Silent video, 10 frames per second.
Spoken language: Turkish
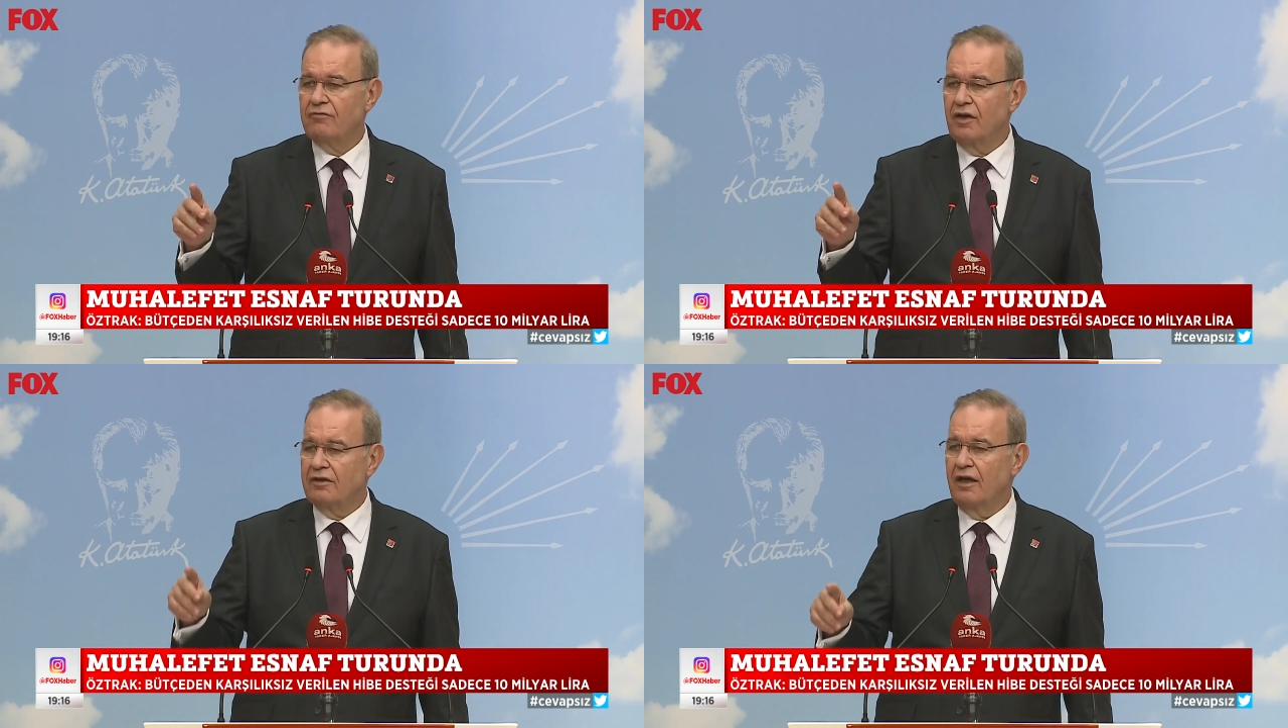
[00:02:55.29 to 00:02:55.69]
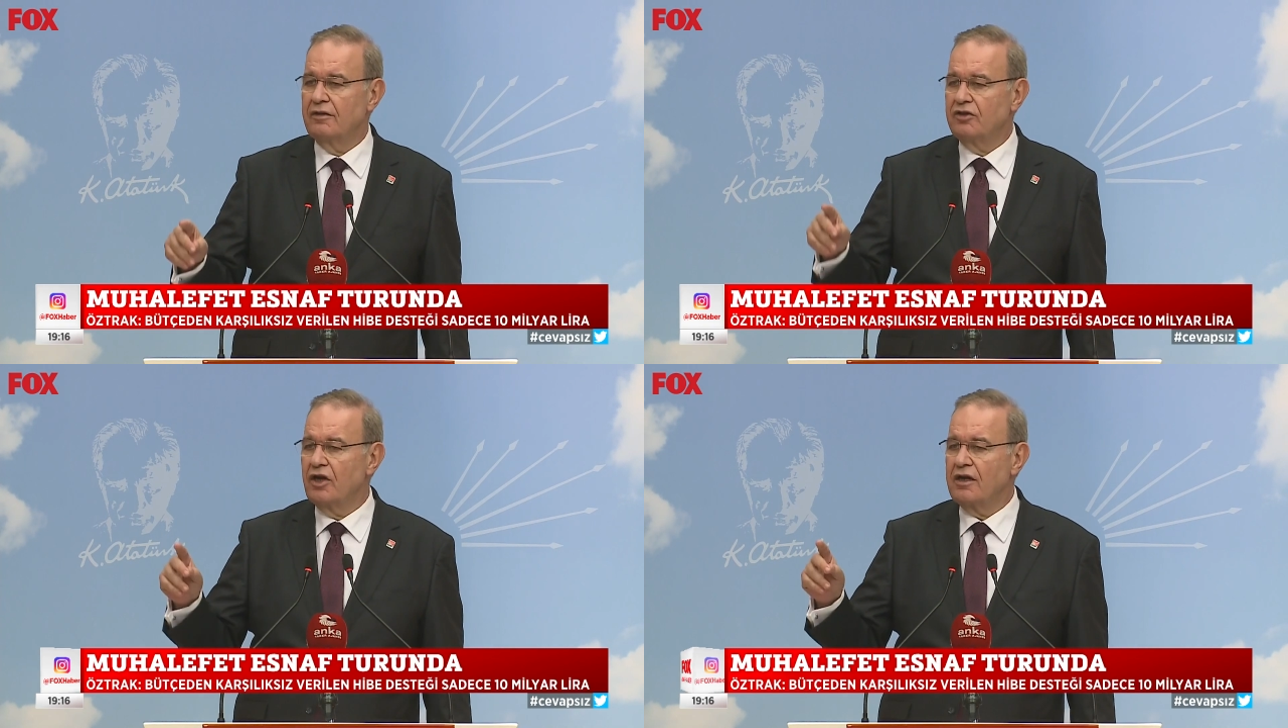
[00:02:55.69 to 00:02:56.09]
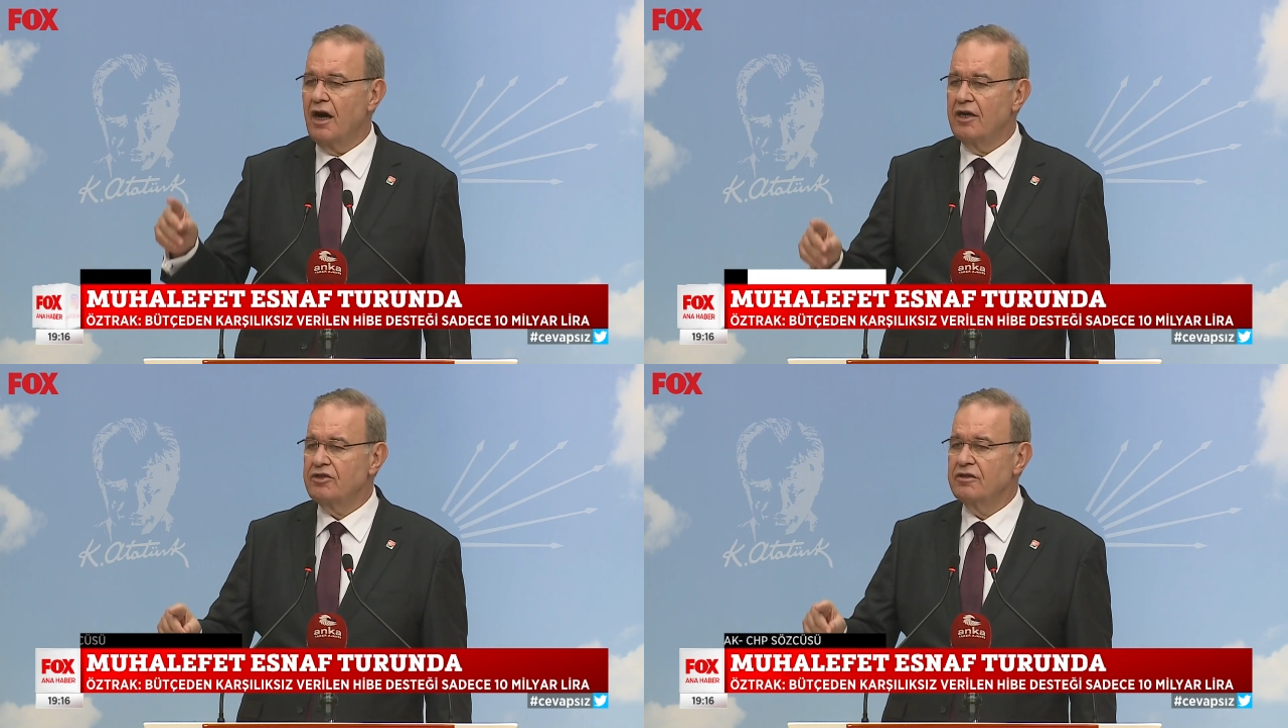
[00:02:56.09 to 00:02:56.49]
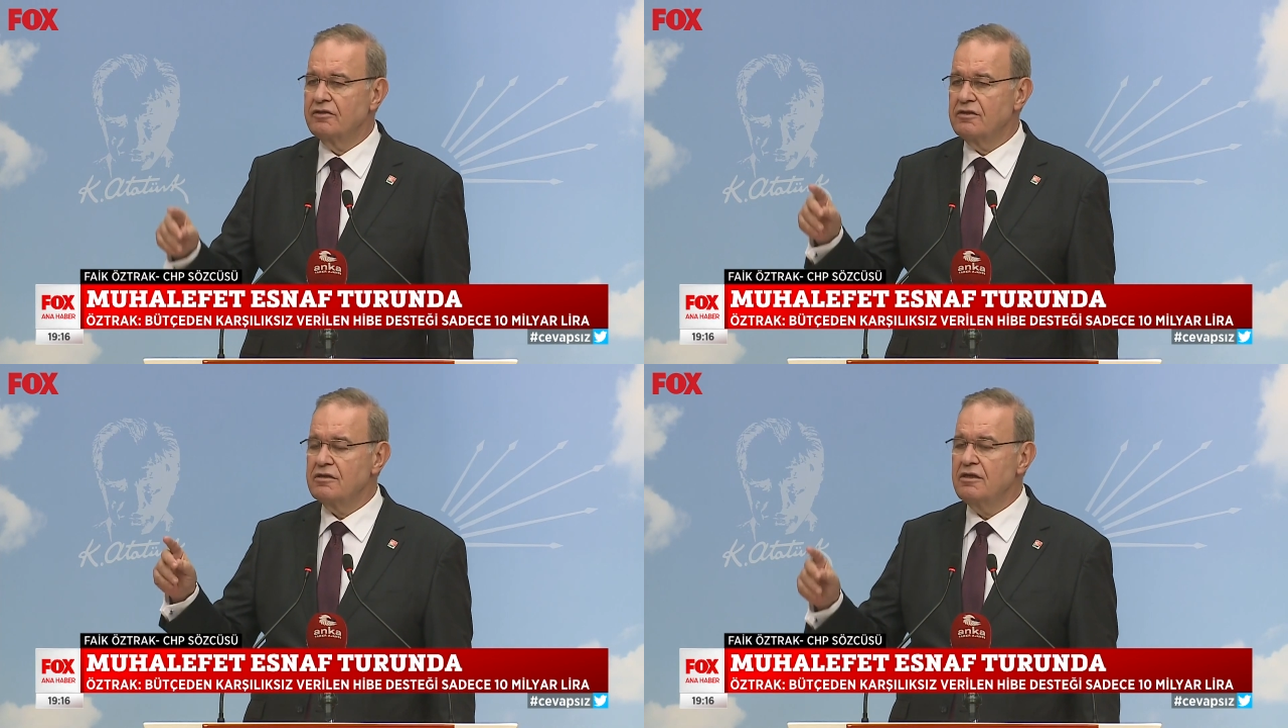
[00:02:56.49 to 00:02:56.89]
Vatandaşa
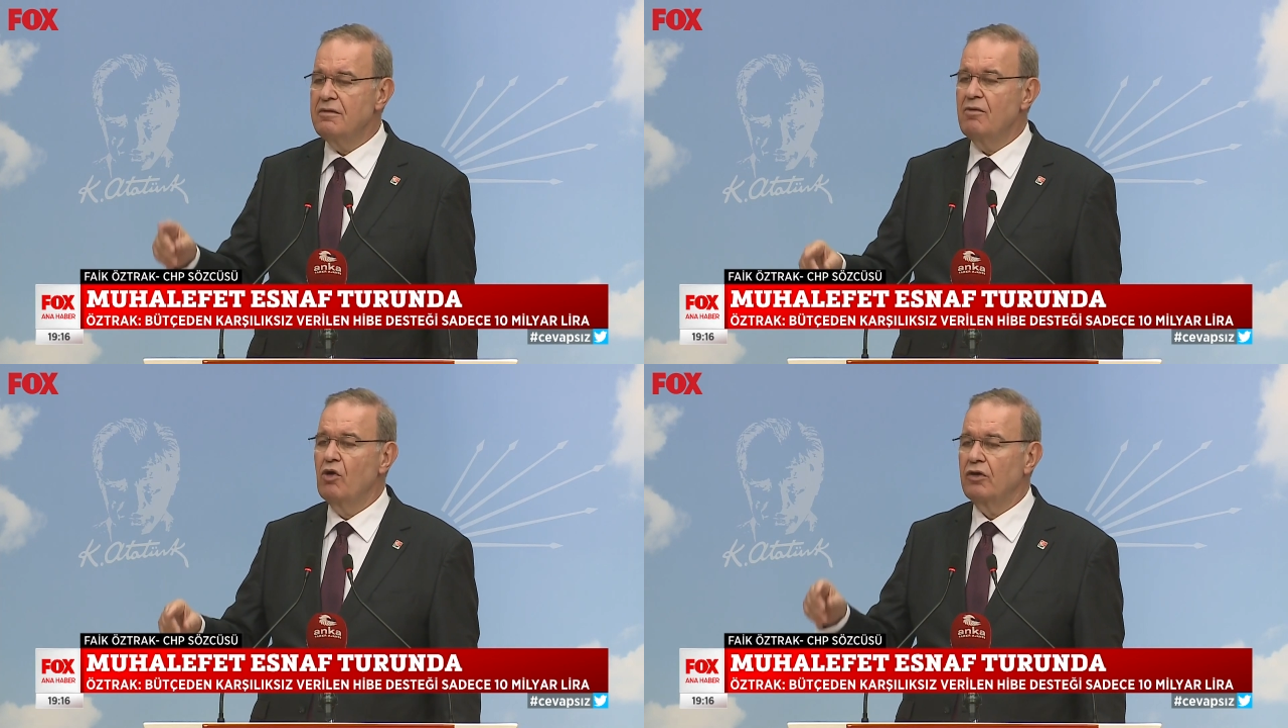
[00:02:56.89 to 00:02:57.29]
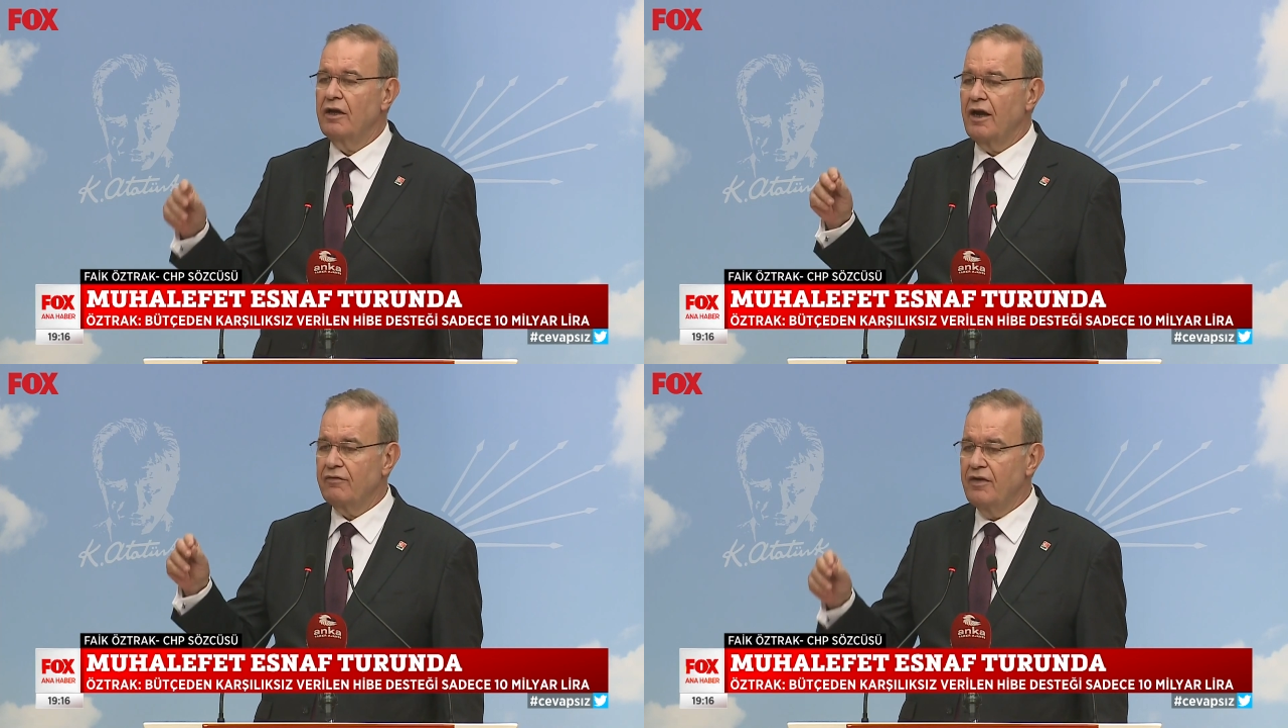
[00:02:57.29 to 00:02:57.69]
karşılıksız hibe olarak